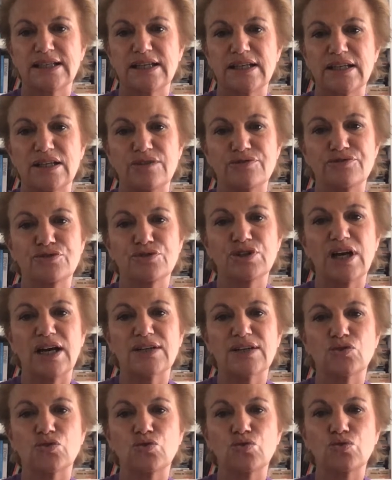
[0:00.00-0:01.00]
il faudra
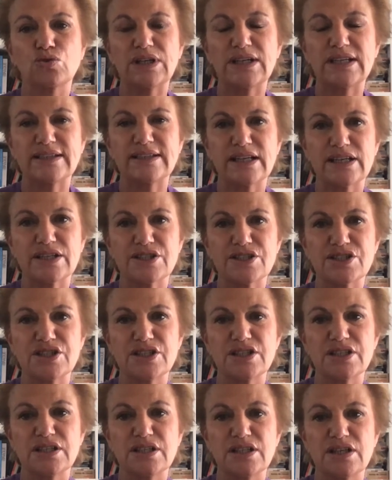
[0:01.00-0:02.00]
toute
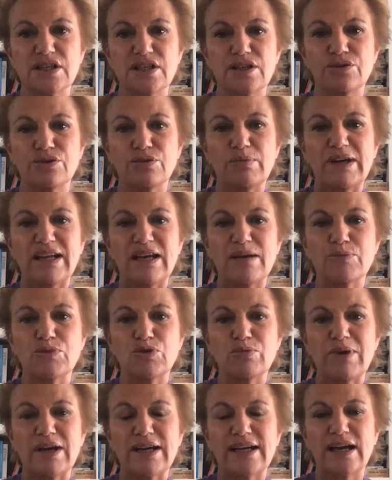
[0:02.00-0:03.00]
l'énergie de Madame de
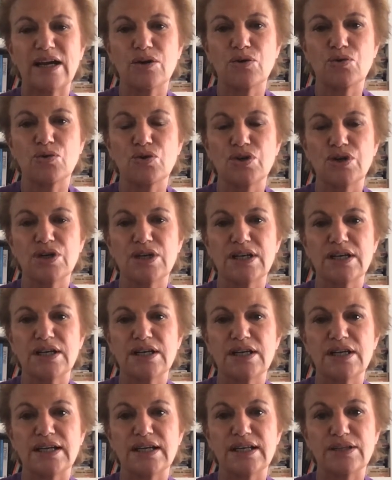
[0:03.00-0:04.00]
Macao
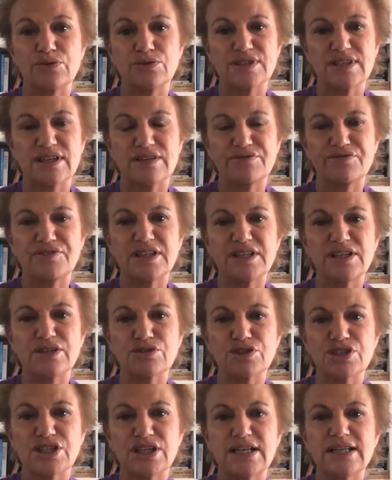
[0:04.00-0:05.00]
et de sa fille
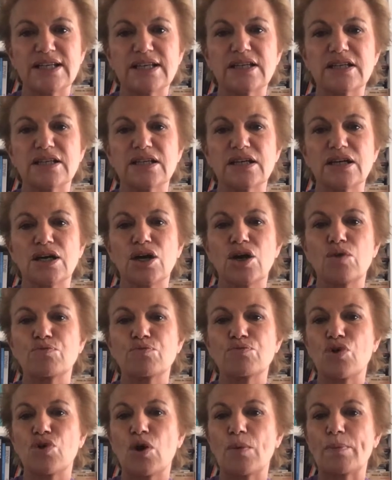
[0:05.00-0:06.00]
Angélique
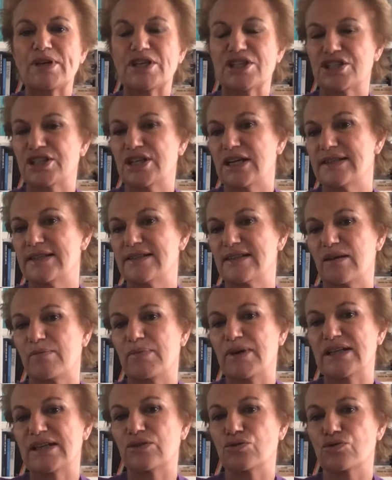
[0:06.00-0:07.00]
pour empêcher
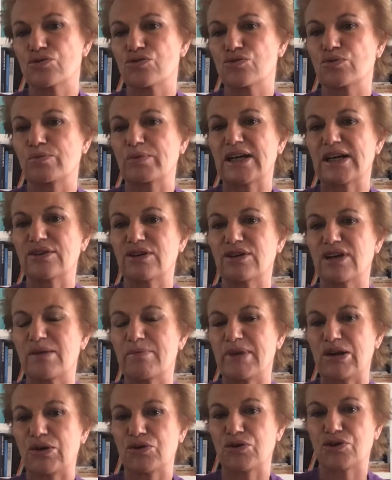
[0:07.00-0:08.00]
Élisabeth de sombrer dans la
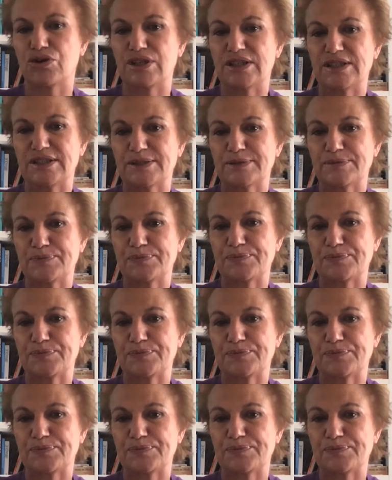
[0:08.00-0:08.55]
mélancolie.